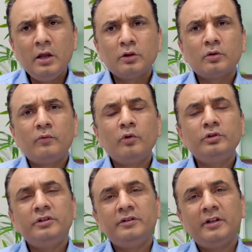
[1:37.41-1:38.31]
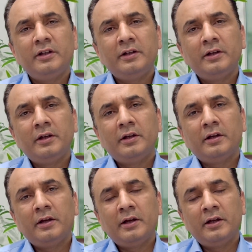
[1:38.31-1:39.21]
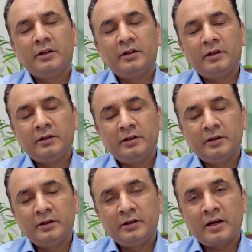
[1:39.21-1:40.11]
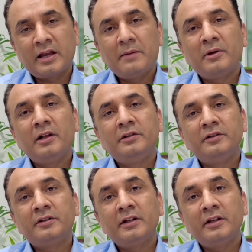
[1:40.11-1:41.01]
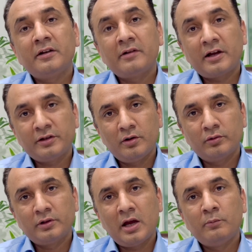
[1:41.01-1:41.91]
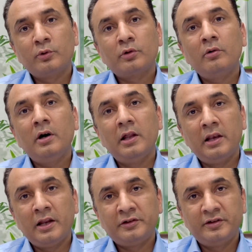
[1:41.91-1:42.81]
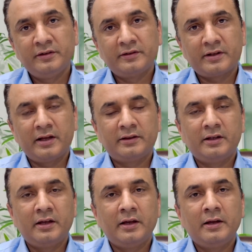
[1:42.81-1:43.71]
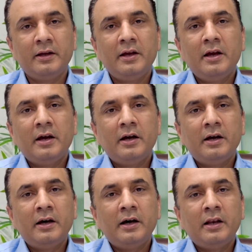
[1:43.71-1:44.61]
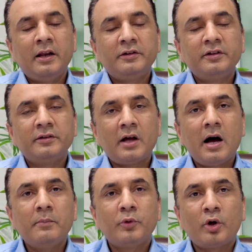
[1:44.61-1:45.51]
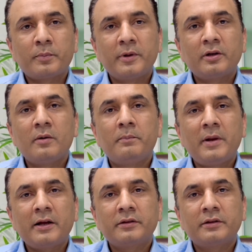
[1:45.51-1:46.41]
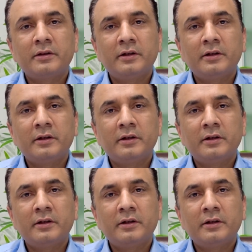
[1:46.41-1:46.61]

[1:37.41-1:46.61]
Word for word: तो वो चीज़ें या केमिकल जिससे ये रिएक्शन होता है हम उसको अलर्जेंस कहते हैं अलर्जेंस आम तौर पे कॉम्प्लेक्स